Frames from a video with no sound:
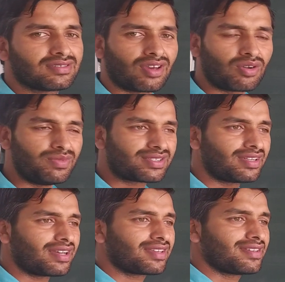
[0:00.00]

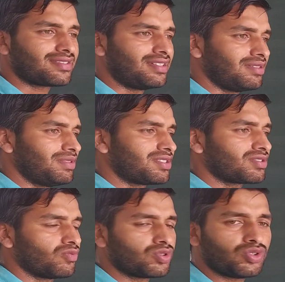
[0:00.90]
किलोमीटर आ गया
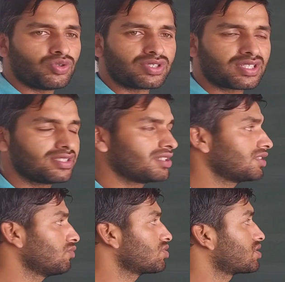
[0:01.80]
सेंटीमीटर वो जो यूनिट्स आ
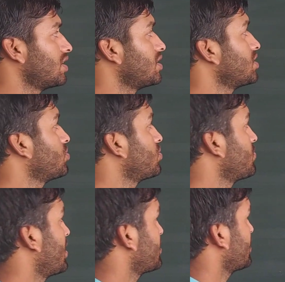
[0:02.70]
जाते हैं वो स्टैंडर्ड
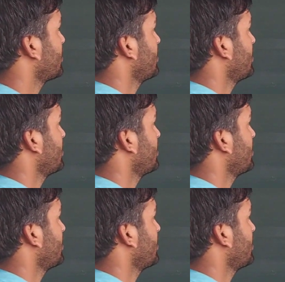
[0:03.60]
यूनिट में आ जाते